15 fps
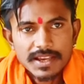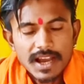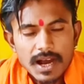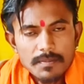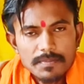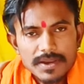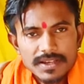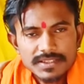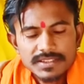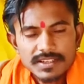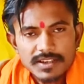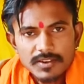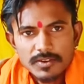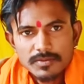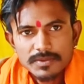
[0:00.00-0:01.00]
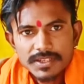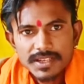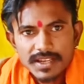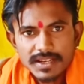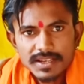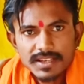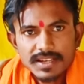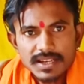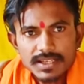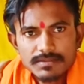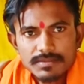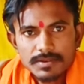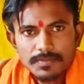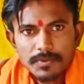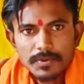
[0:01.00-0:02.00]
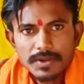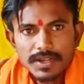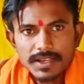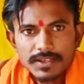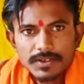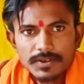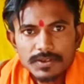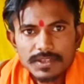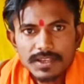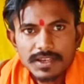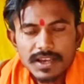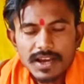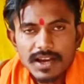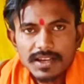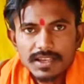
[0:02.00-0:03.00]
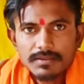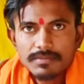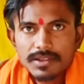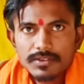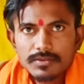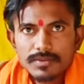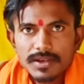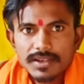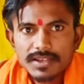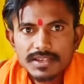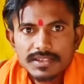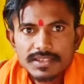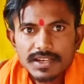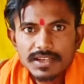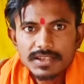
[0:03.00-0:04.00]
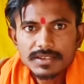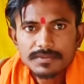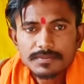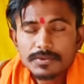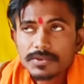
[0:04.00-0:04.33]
यहाँ पे 80 किलोमीटर की रेंज में फूल नहीं होते यहाँ की मधुमक्खी जड़ी